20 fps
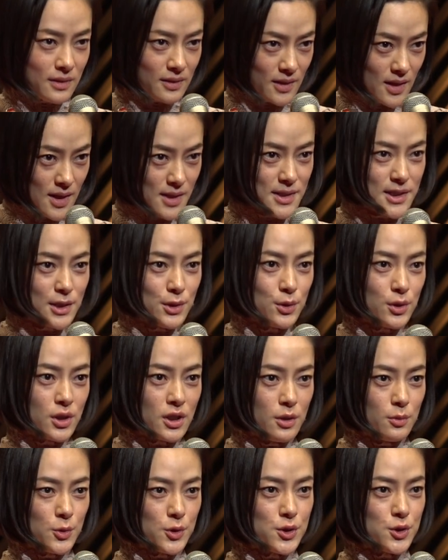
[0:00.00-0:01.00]
感謝の
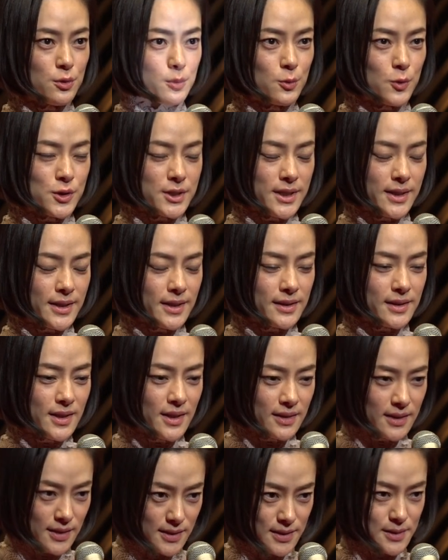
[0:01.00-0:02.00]
気持ちを申し上げた
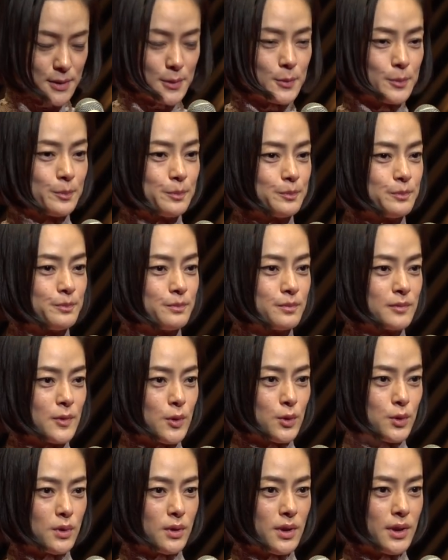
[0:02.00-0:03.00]
いです。
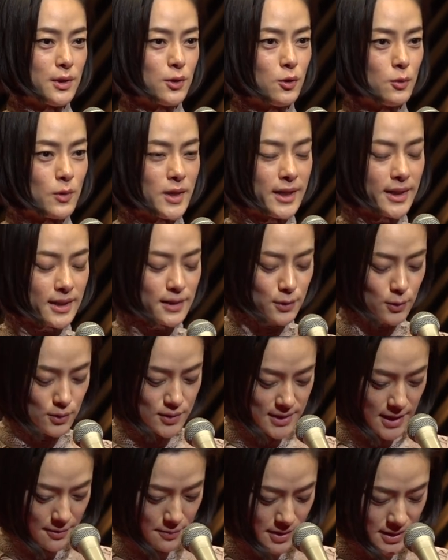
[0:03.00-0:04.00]
本当にどうもありがとうご
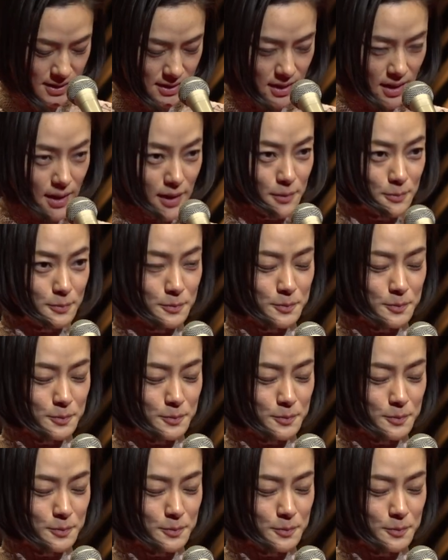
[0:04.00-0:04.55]
ざいました。